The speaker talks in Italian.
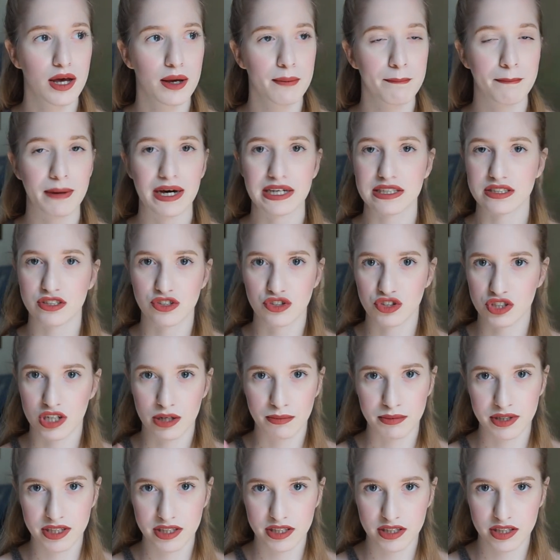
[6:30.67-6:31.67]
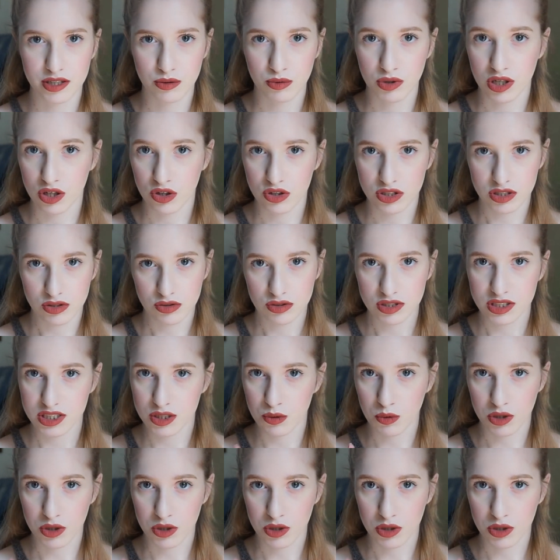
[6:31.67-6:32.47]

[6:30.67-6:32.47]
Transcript: ma sinceramente una cosa così